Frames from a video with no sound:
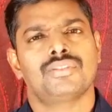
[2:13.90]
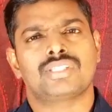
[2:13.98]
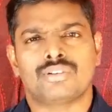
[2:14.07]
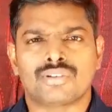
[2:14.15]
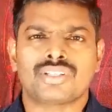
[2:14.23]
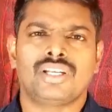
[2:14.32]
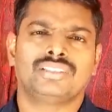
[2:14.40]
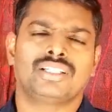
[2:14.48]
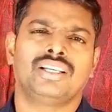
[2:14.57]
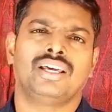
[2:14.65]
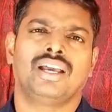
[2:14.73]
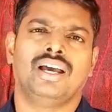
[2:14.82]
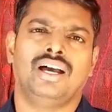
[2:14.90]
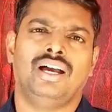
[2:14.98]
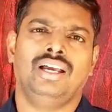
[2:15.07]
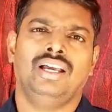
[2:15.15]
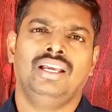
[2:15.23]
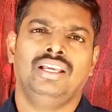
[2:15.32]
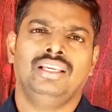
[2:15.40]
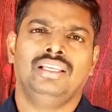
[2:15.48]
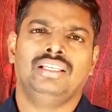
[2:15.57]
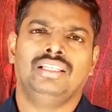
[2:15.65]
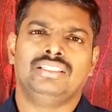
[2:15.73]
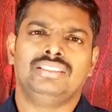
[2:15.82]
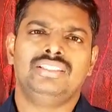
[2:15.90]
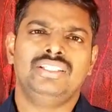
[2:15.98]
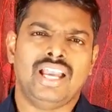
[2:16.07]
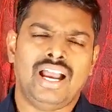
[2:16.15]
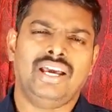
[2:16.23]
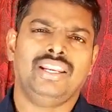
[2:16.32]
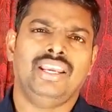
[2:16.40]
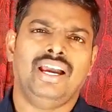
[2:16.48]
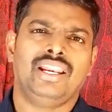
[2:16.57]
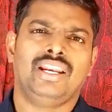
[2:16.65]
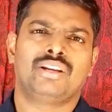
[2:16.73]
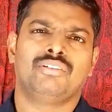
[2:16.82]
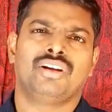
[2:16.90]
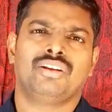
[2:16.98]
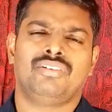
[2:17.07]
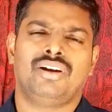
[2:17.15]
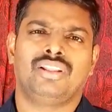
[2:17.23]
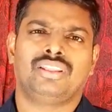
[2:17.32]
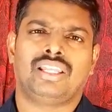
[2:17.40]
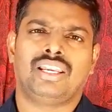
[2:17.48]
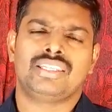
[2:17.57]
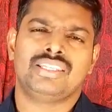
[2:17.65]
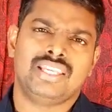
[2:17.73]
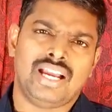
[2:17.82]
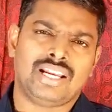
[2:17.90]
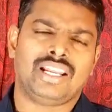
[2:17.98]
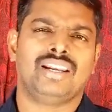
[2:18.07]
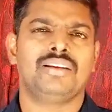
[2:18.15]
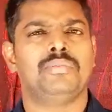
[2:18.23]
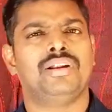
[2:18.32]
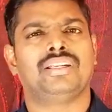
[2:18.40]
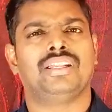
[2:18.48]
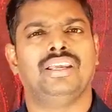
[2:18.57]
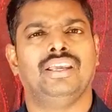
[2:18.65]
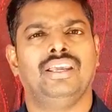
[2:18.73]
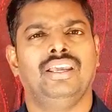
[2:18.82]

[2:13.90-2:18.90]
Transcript: సర్వసాధారణంగా జ్ఞాని అనేటువంటి వాడు తన జ్ఞానాన్ని బట్టి